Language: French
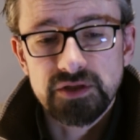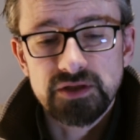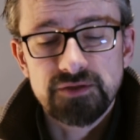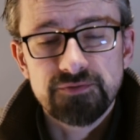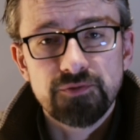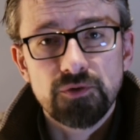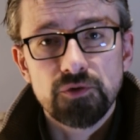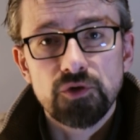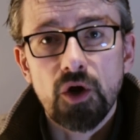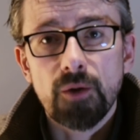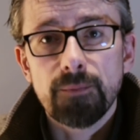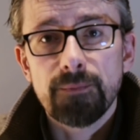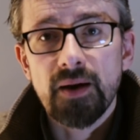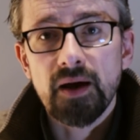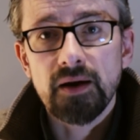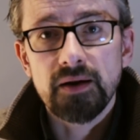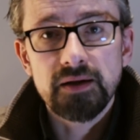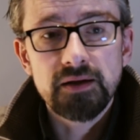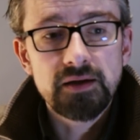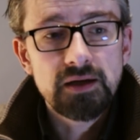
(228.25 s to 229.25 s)
Il faut leur
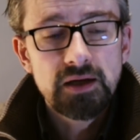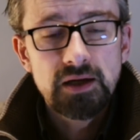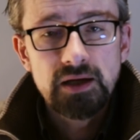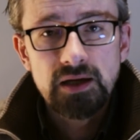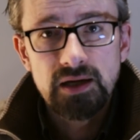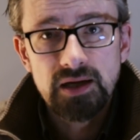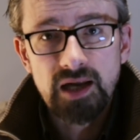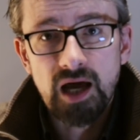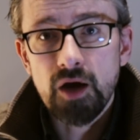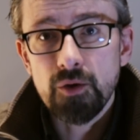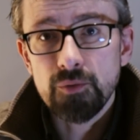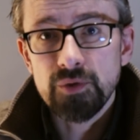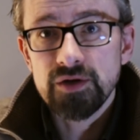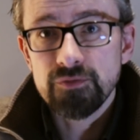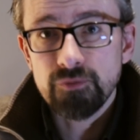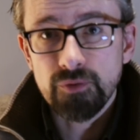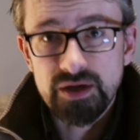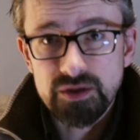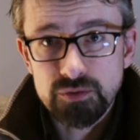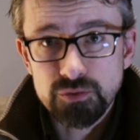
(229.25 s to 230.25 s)
parler là où ils
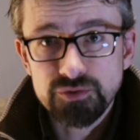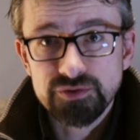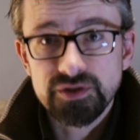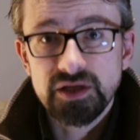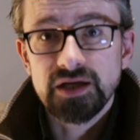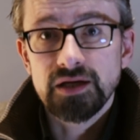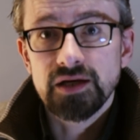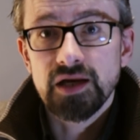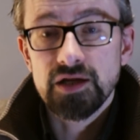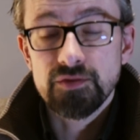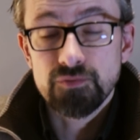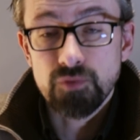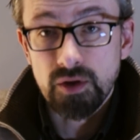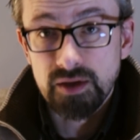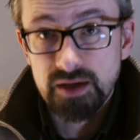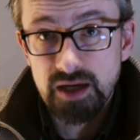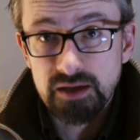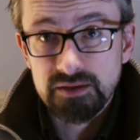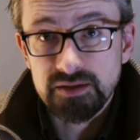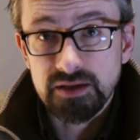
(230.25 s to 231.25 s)
vont écouter, là où ils vont
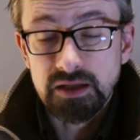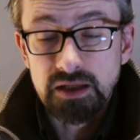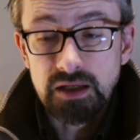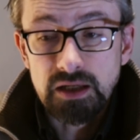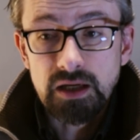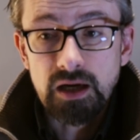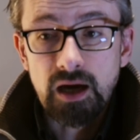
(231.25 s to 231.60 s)
regarder.